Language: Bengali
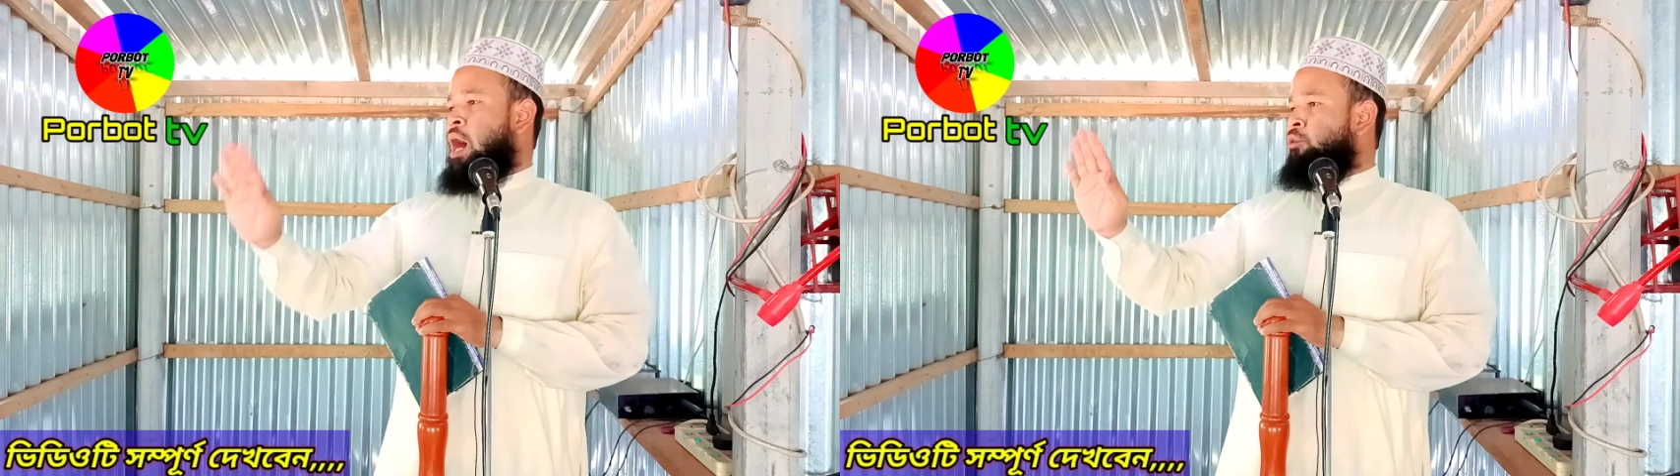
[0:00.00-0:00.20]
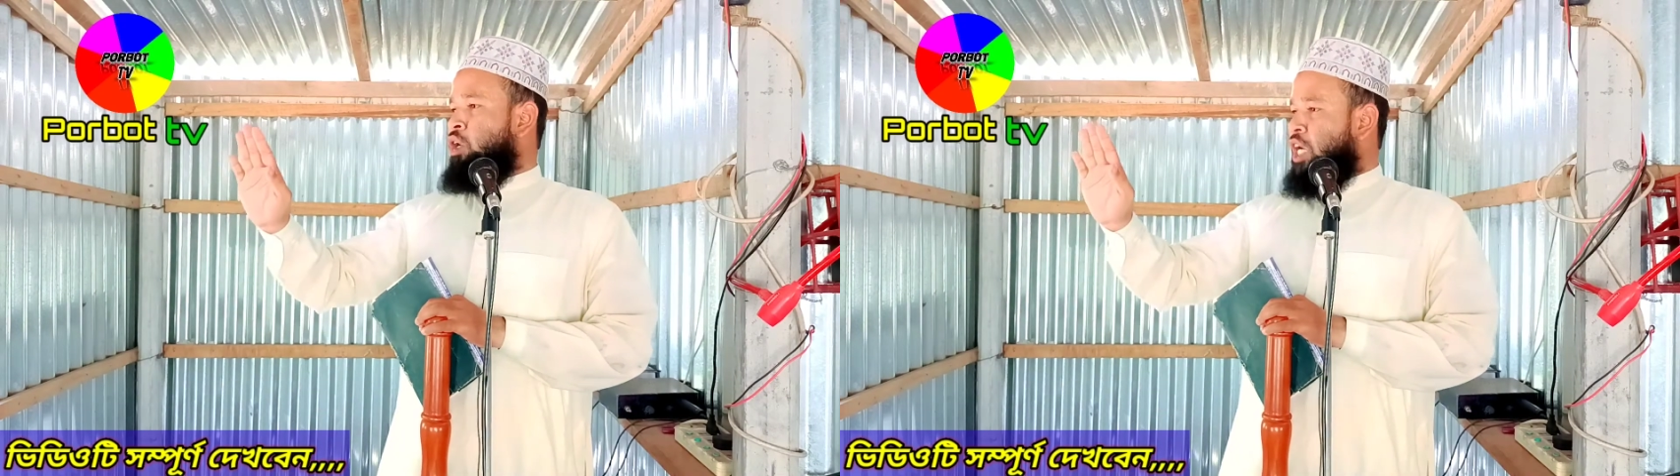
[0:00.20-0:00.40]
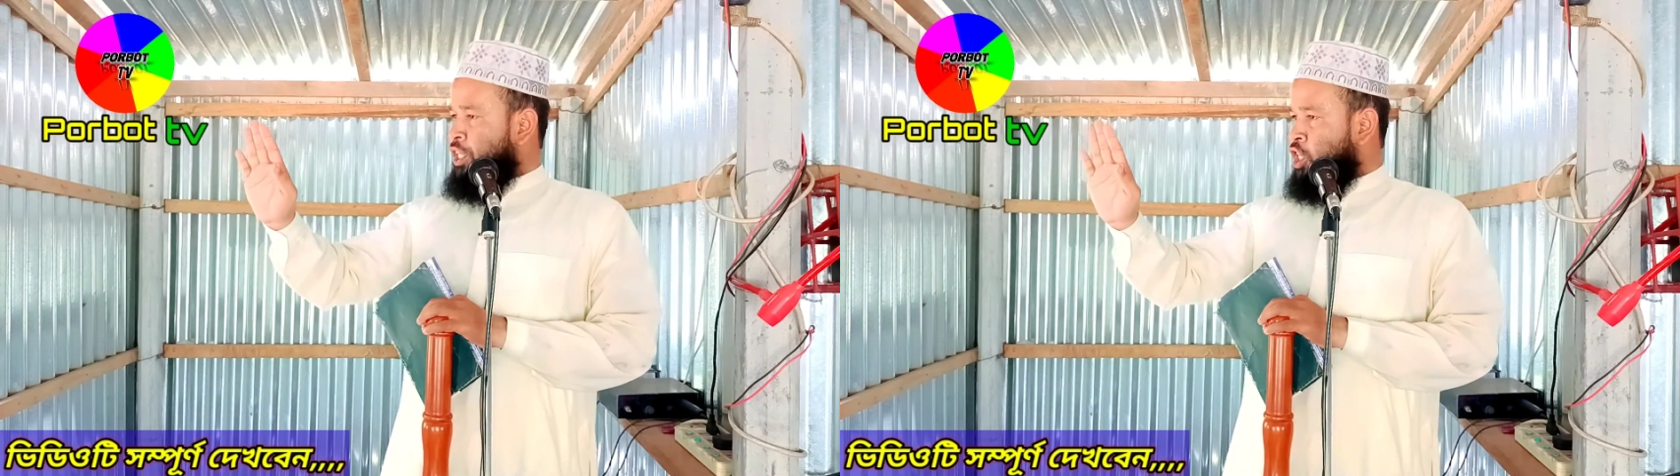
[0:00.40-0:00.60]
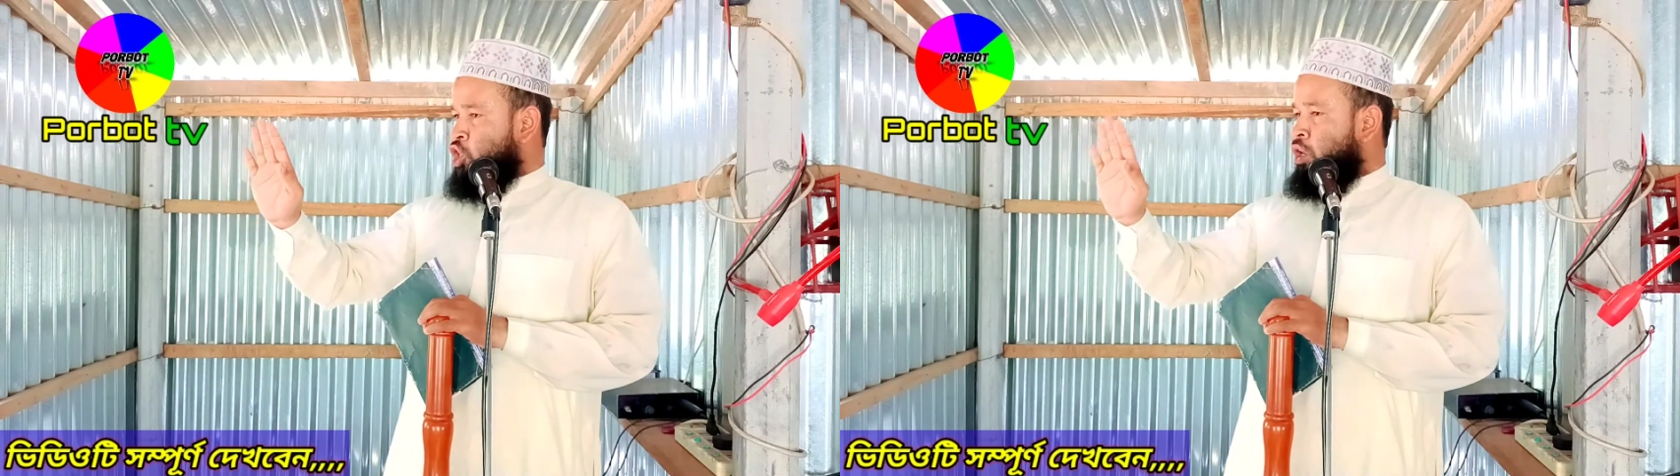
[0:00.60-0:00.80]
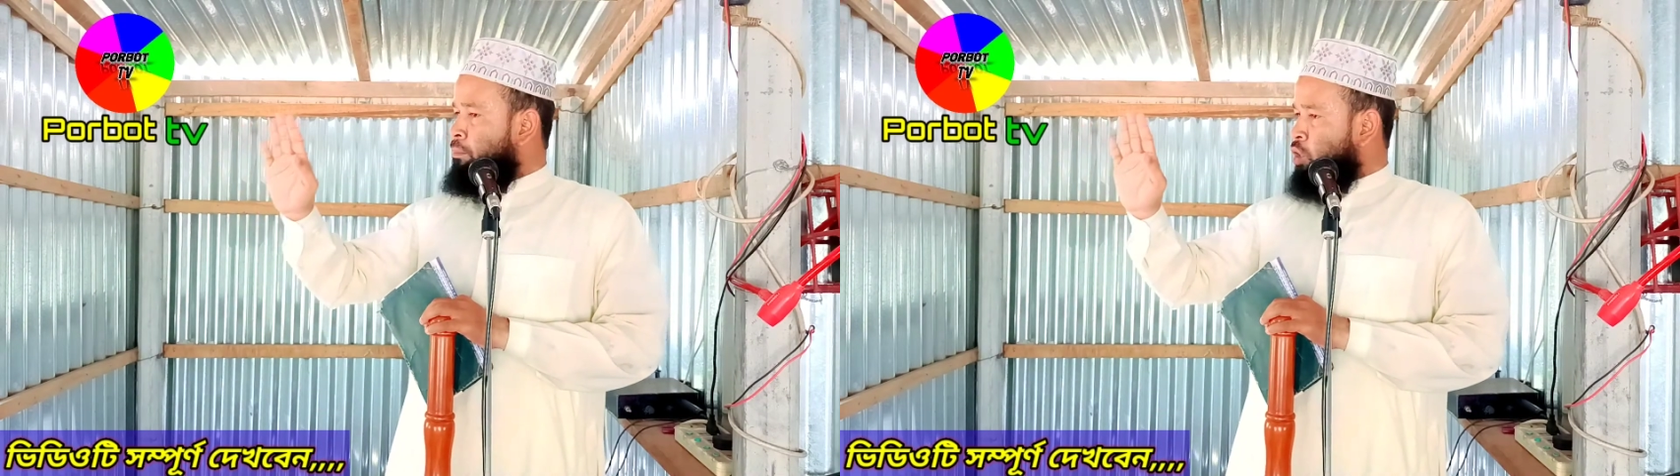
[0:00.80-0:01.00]

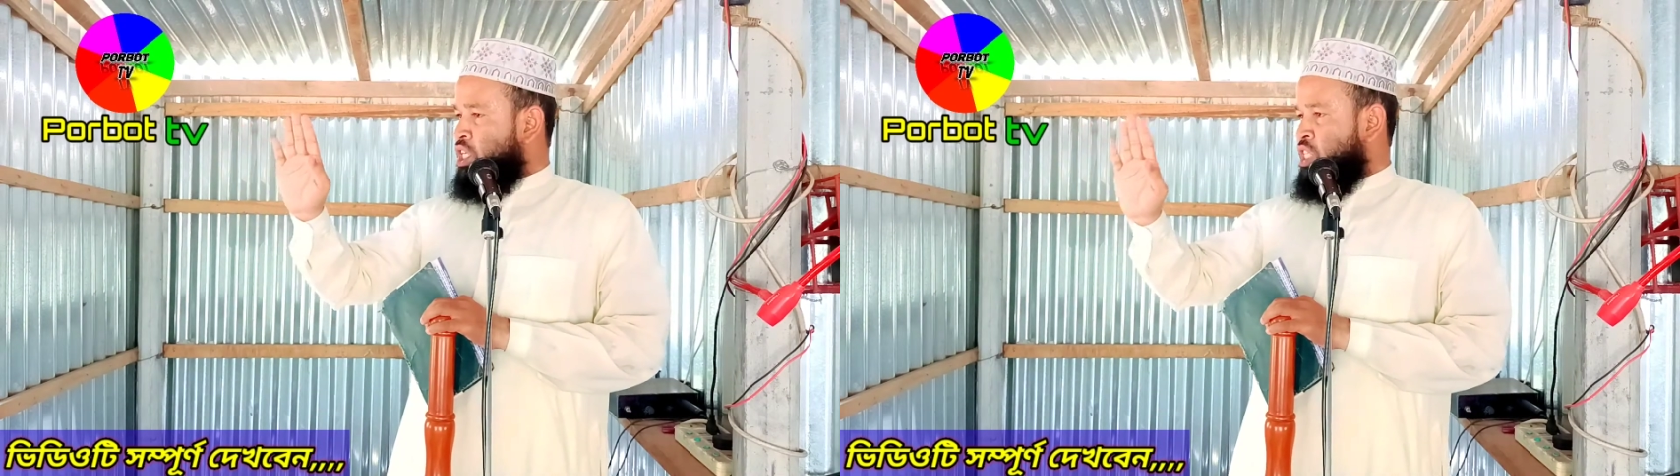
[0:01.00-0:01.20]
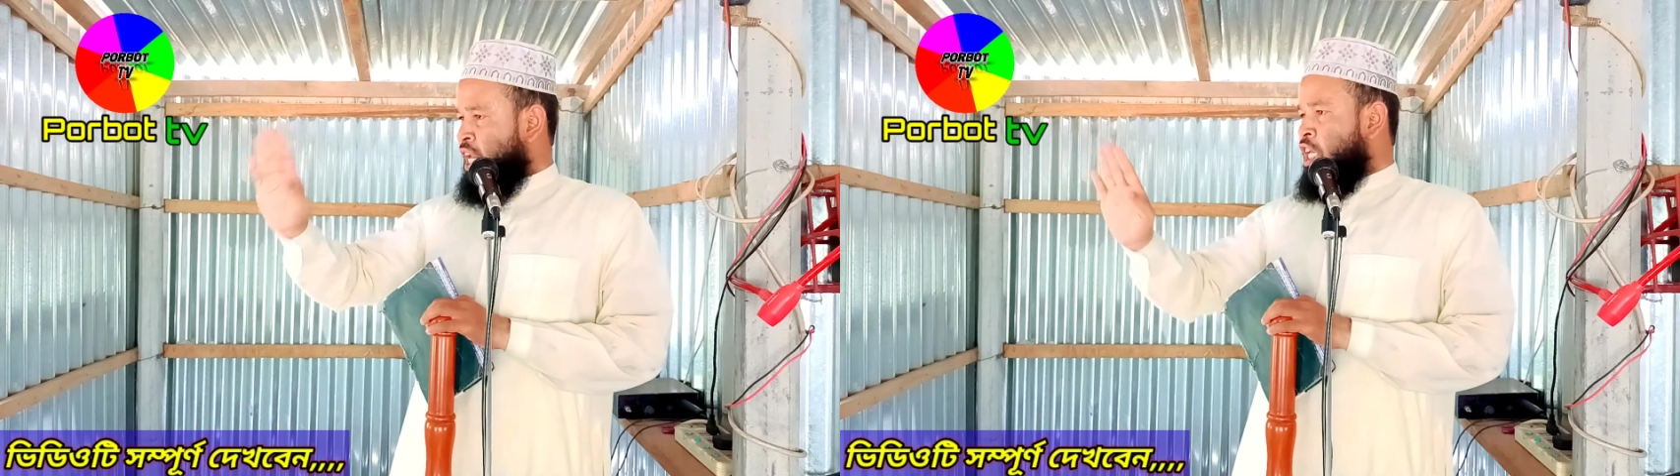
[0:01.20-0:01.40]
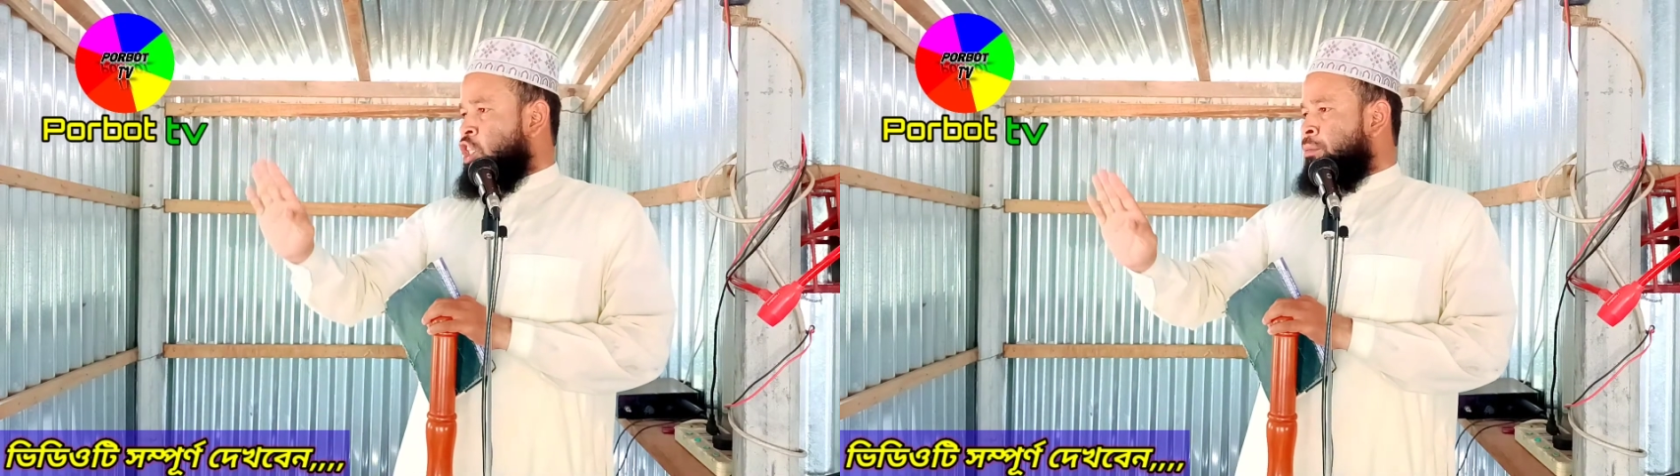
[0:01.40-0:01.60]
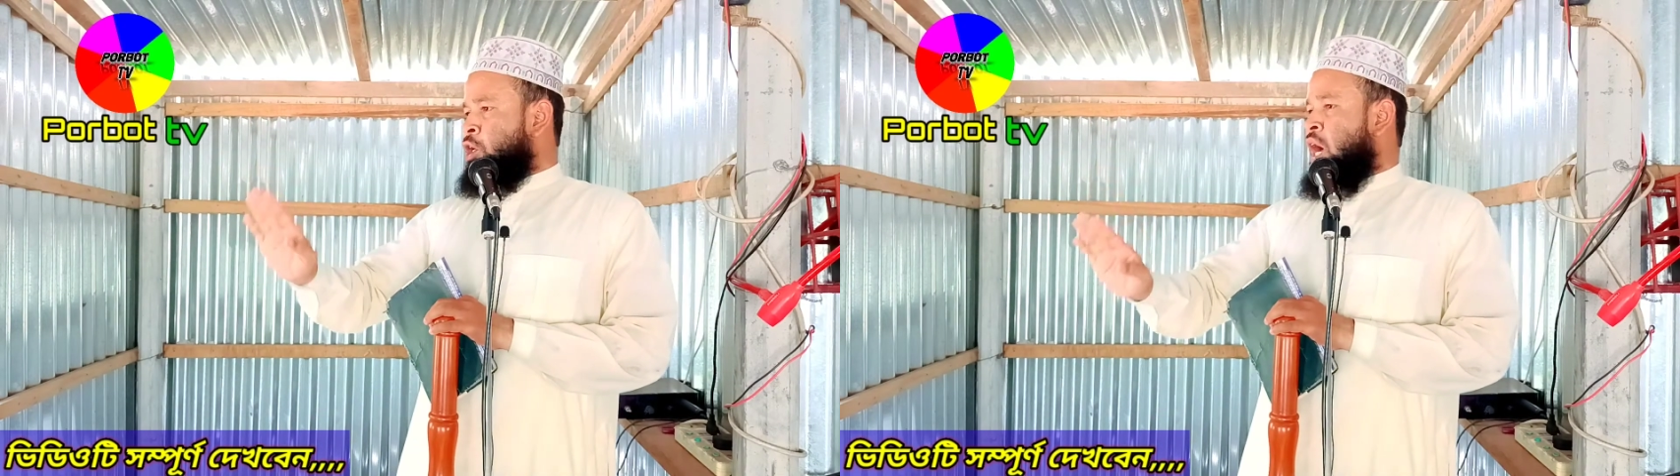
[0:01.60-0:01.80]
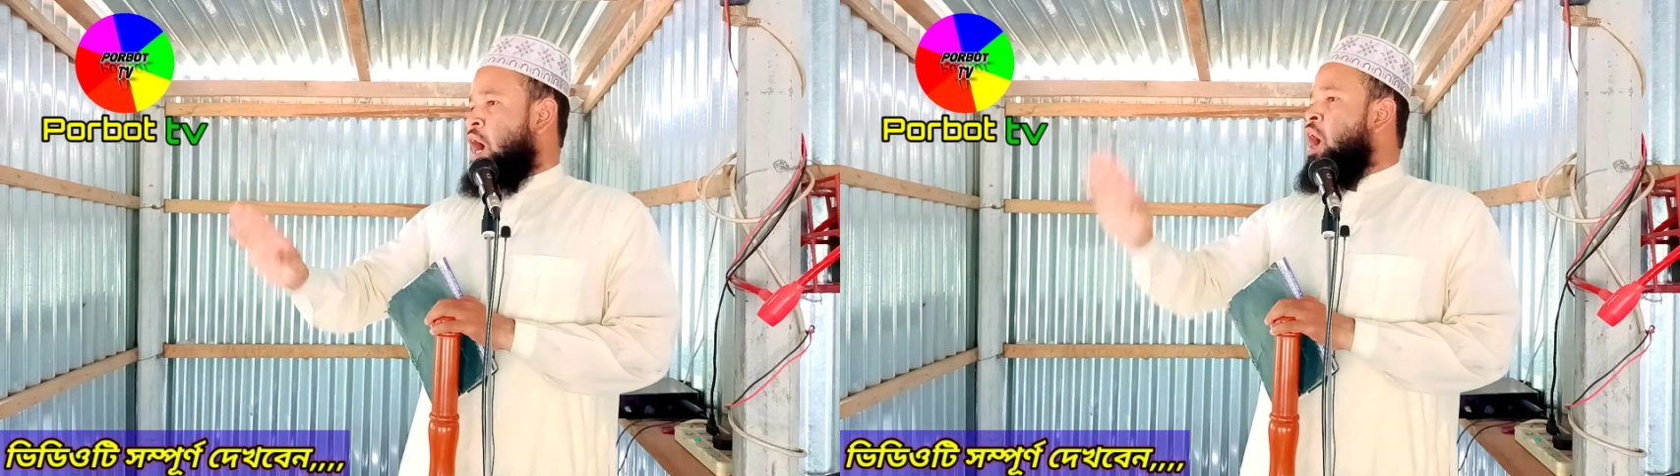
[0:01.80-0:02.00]
আমলকারীদের সম্পর্কে জানিয়ে
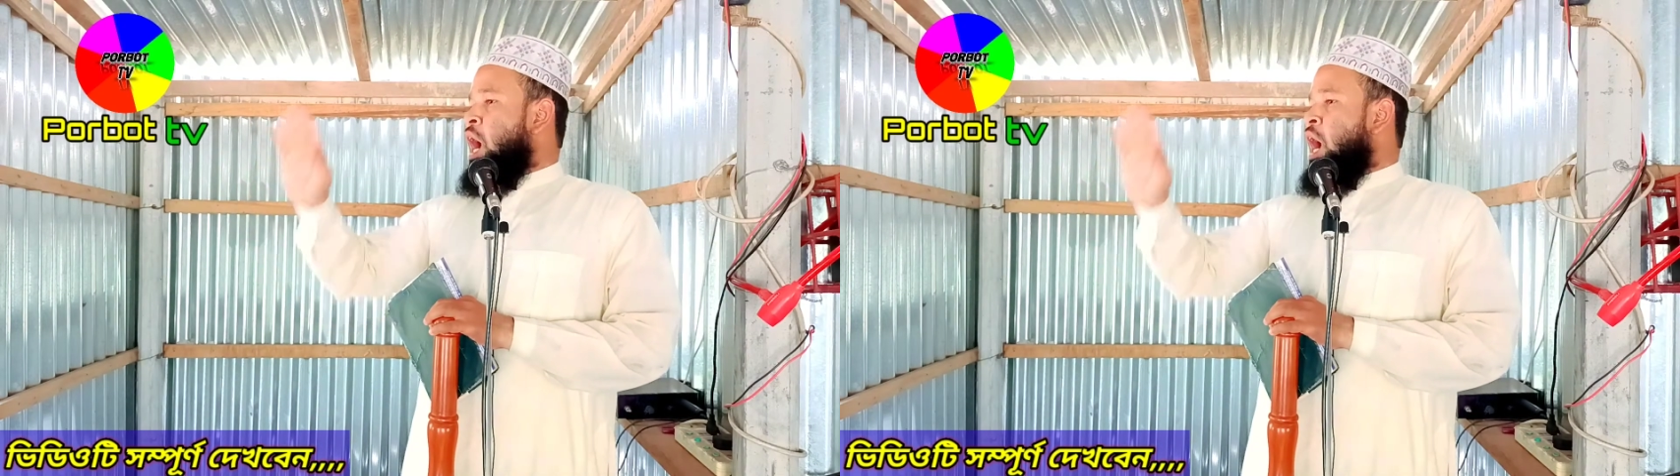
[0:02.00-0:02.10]
দেব না